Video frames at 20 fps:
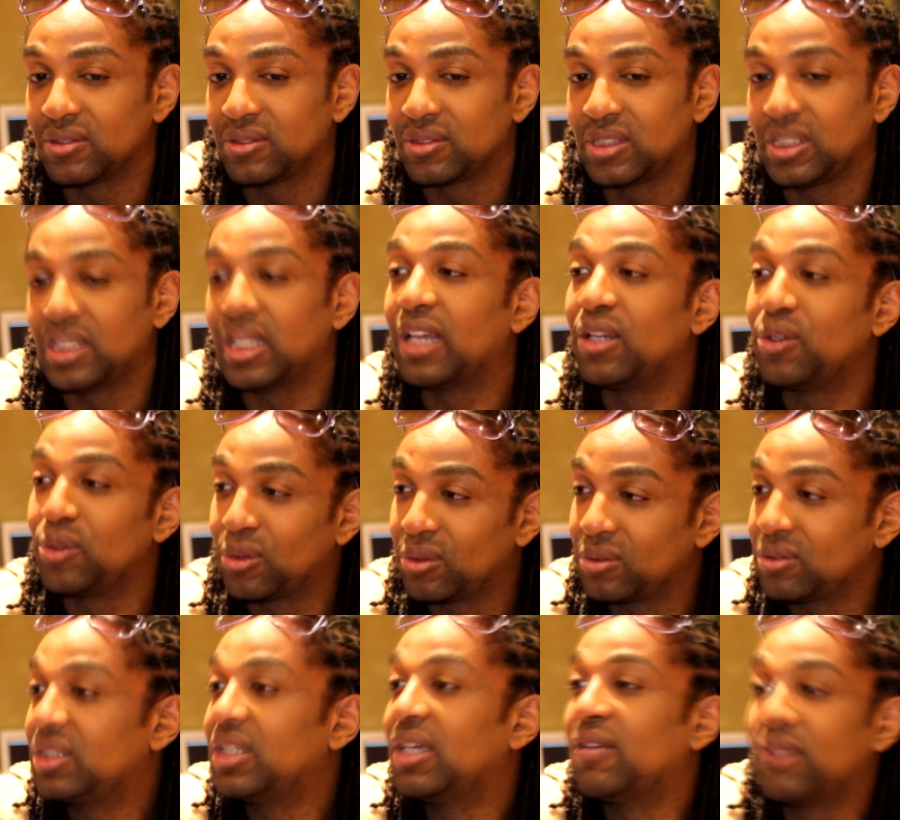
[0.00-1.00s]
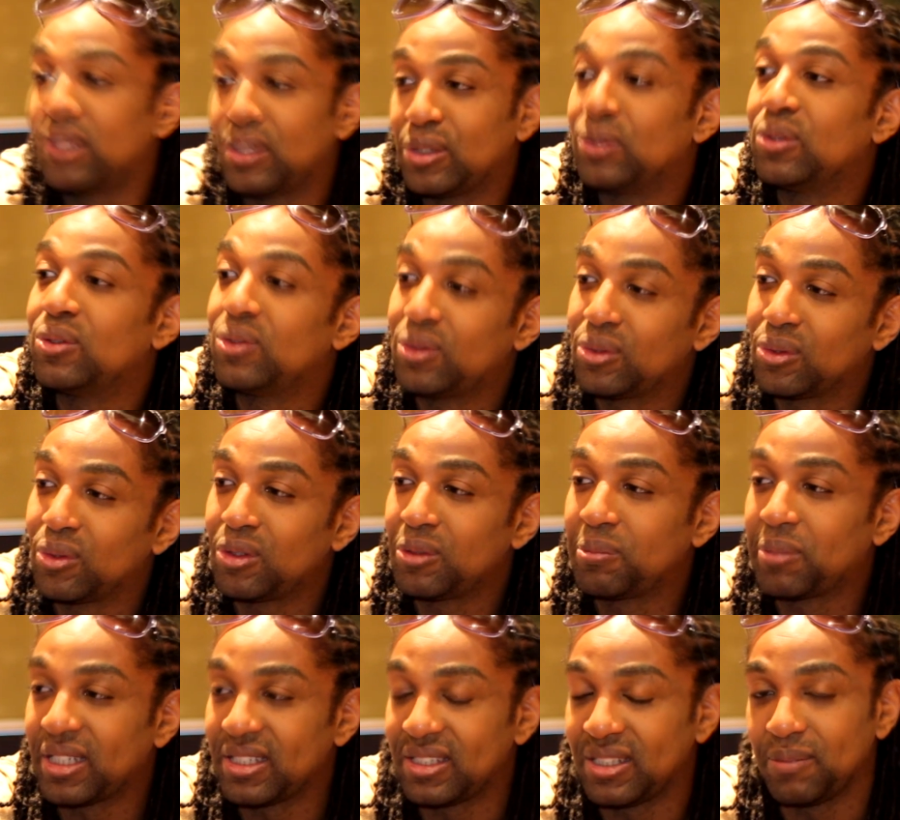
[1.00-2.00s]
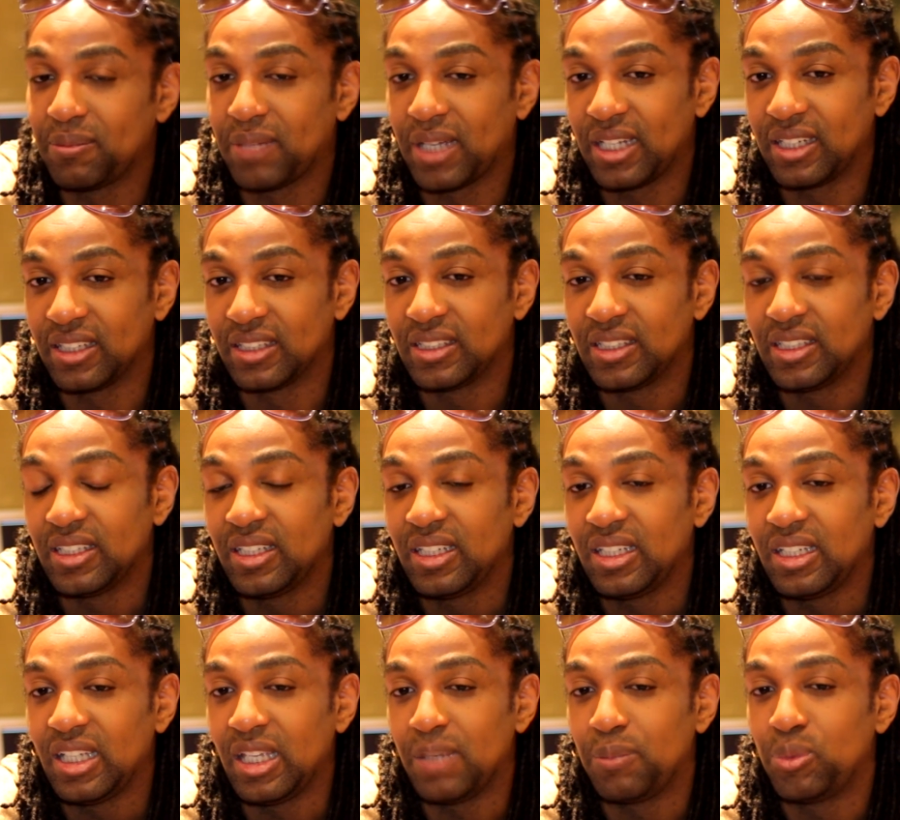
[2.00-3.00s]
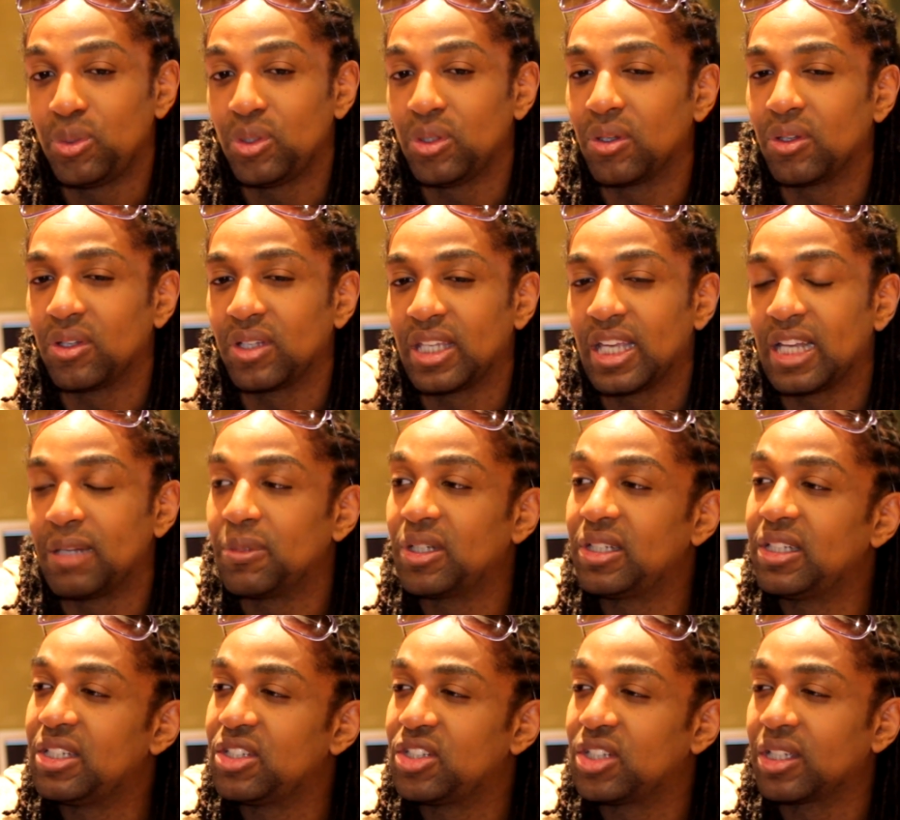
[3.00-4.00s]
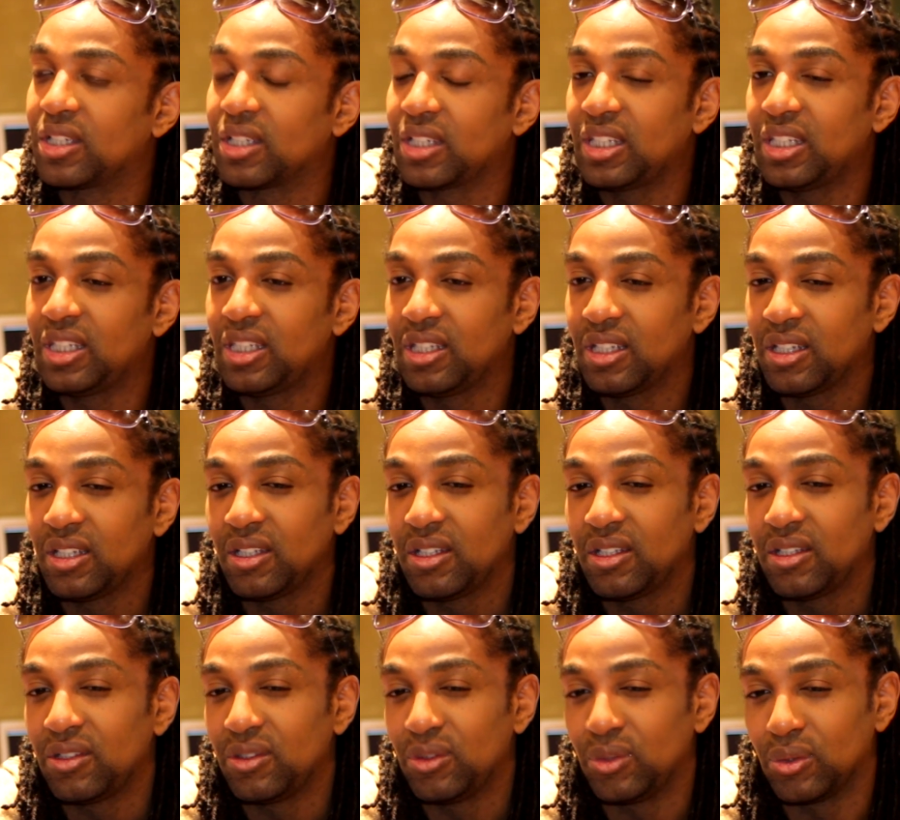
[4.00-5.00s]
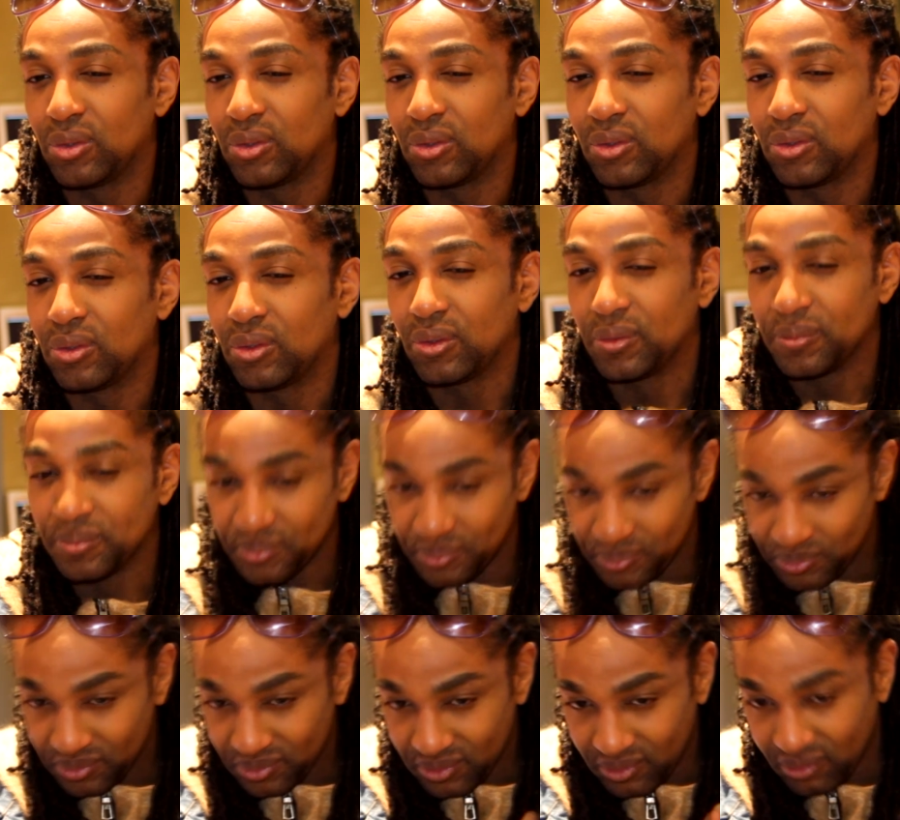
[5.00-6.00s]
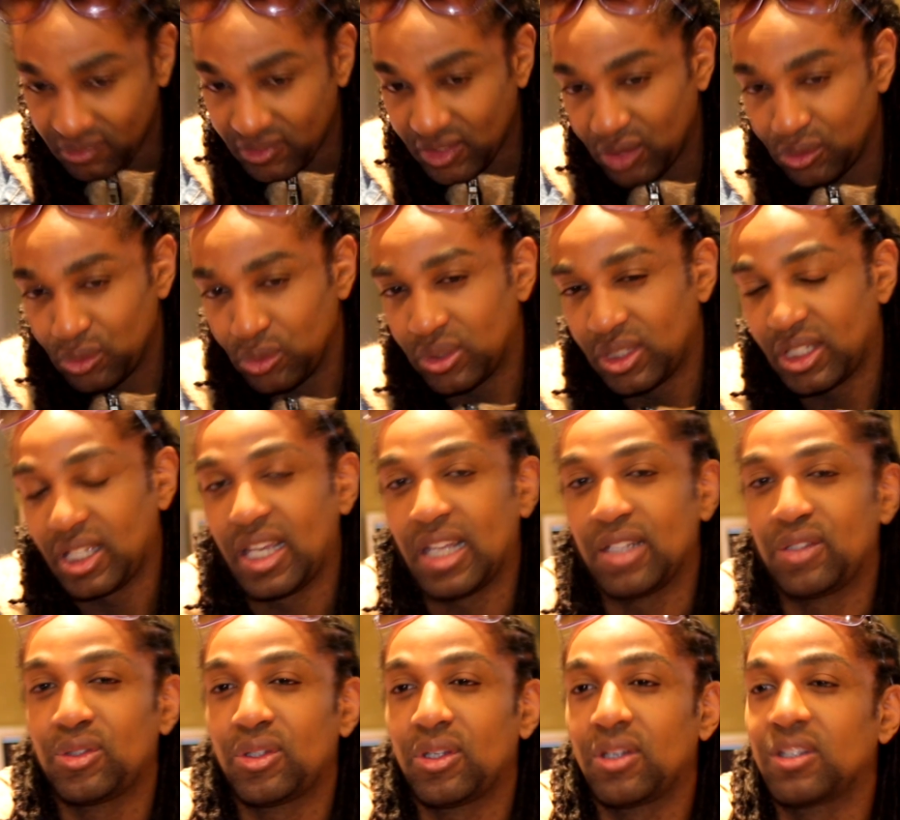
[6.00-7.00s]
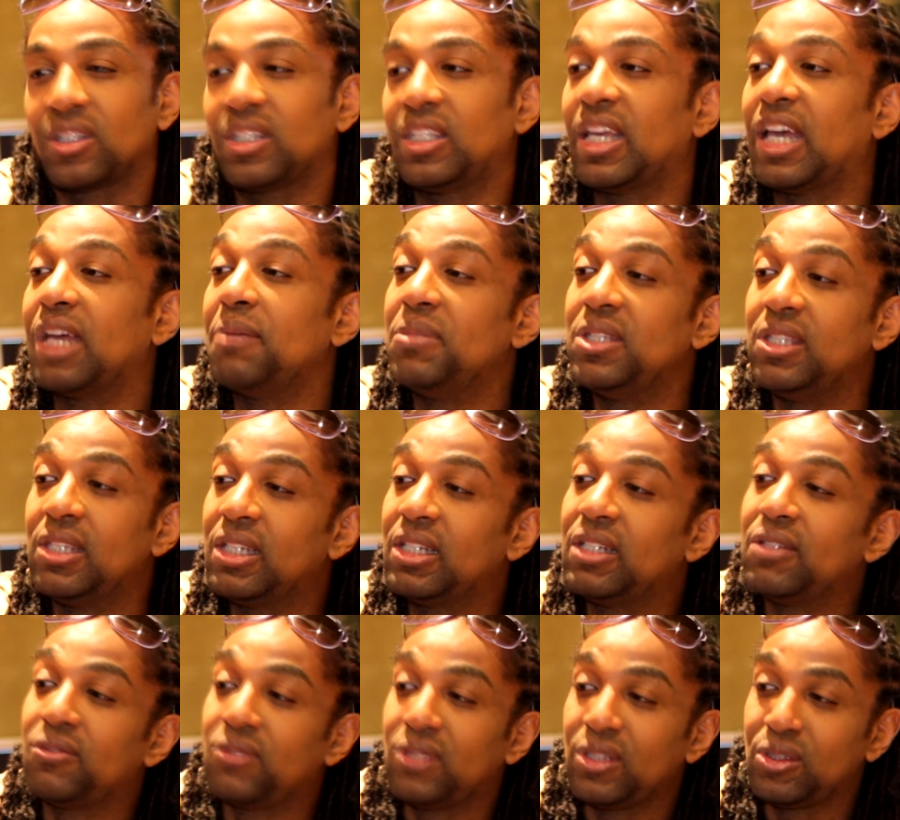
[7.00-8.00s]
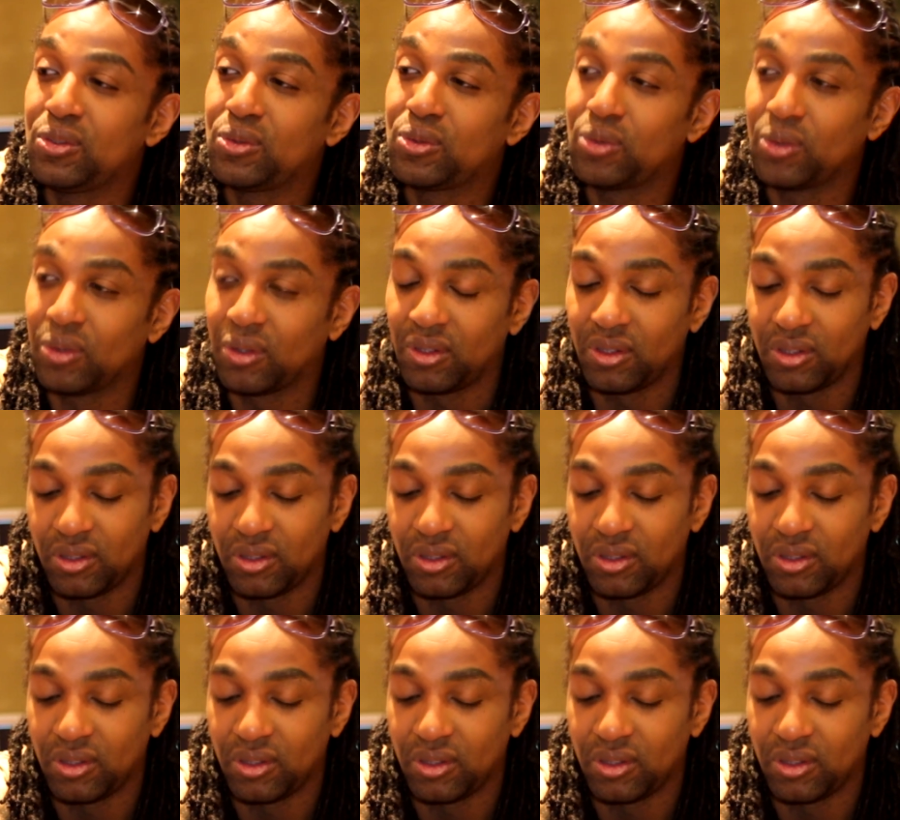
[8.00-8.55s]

qui, a qui avait le, rôle principal, et puis euh, également l'égérie de, du créateur qui a habillé les filles sur,